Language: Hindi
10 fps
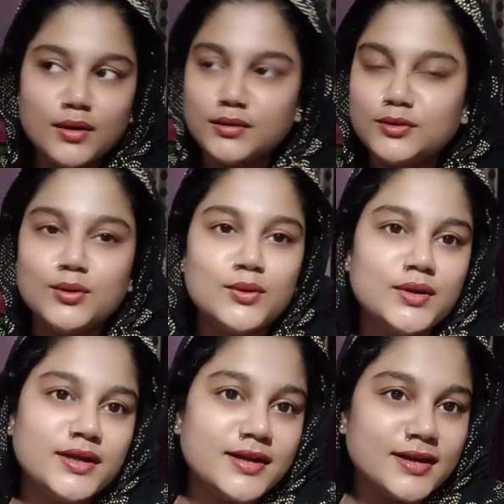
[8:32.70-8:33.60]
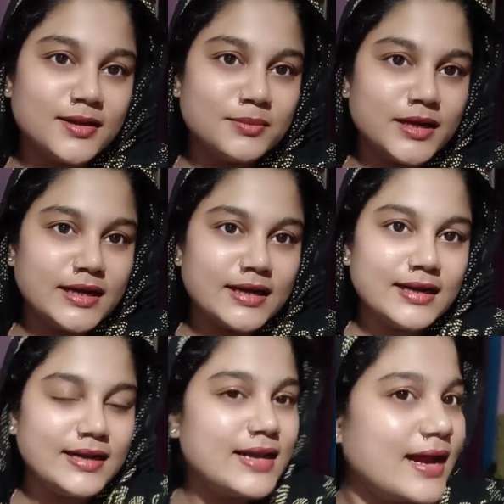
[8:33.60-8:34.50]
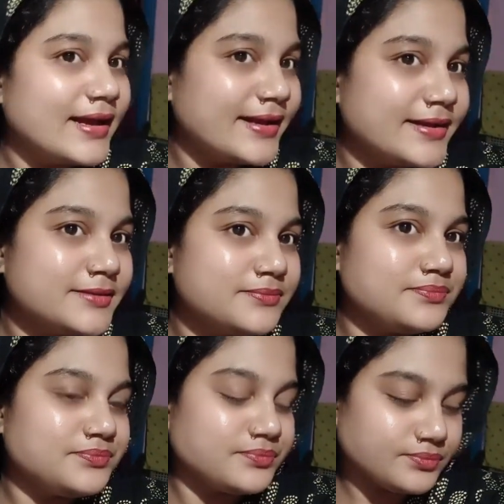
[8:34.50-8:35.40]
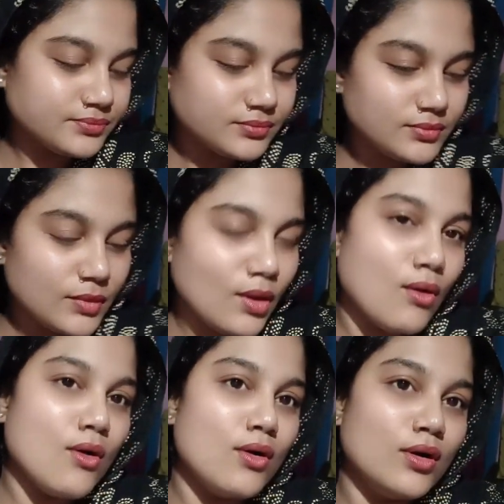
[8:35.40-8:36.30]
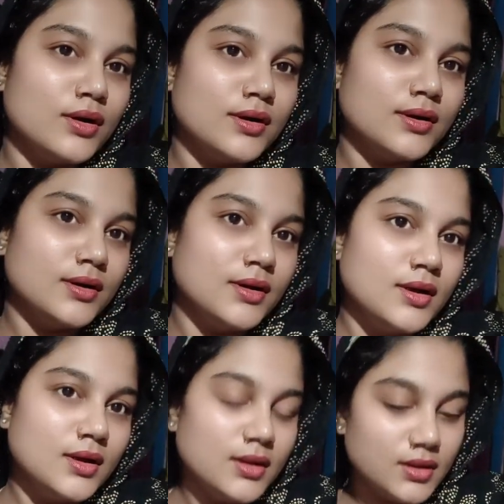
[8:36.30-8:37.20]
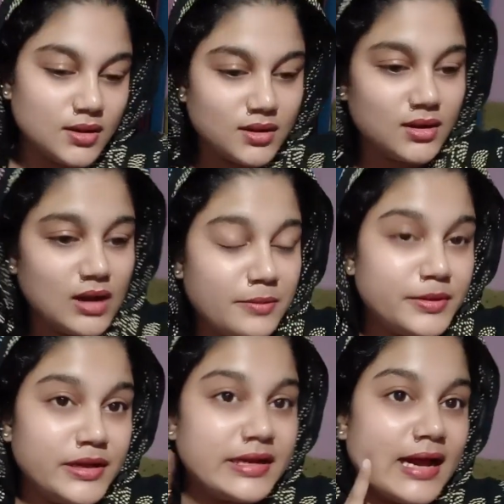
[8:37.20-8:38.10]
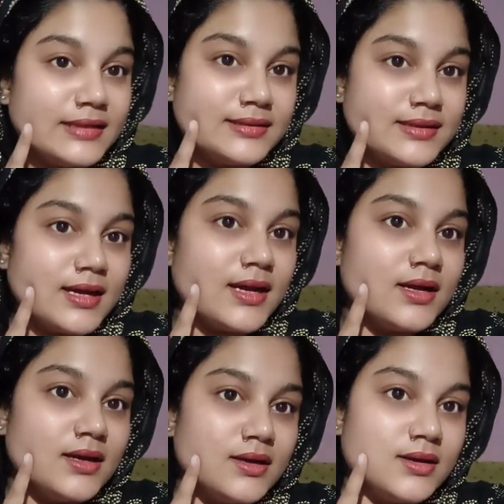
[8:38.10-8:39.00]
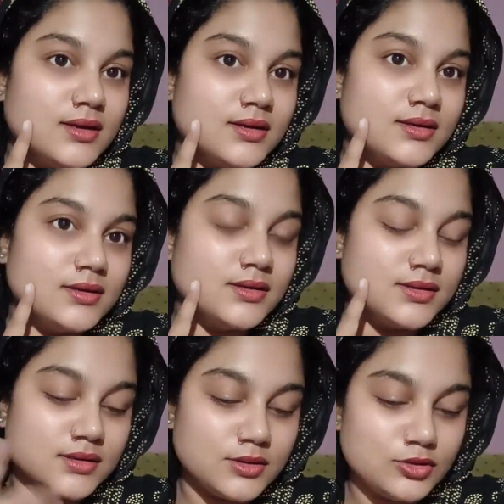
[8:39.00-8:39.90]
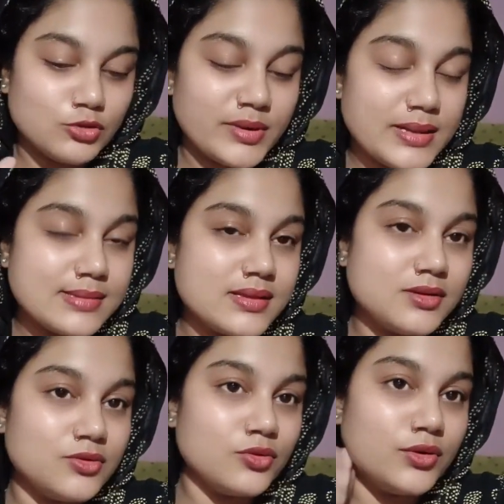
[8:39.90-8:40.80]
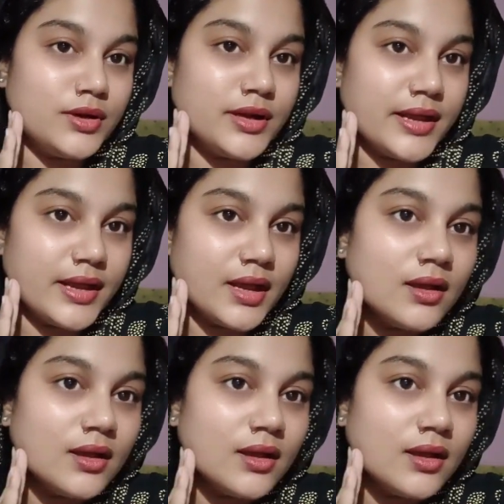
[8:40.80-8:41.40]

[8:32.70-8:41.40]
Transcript: तो डिनर हमने कर लिया है और अभी रात के जो मेरा स्किन रूटीन है